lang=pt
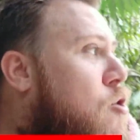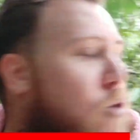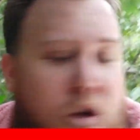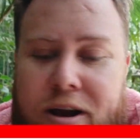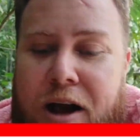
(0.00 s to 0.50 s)

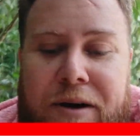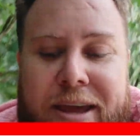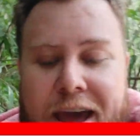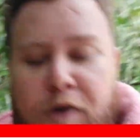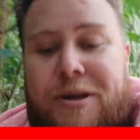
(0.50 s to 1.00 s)
o local
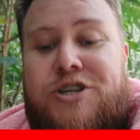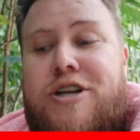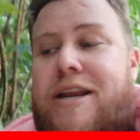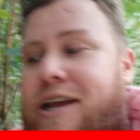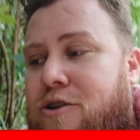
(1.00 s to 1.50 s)
aqui é realmente
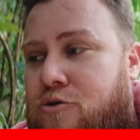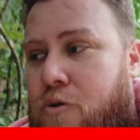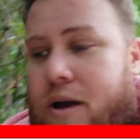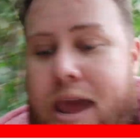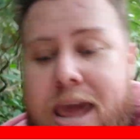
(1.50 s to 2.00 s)

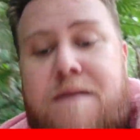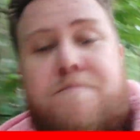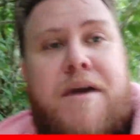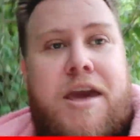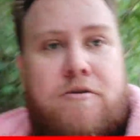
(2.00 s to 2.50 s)
lindo, em
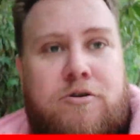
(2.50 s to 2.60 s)
meio,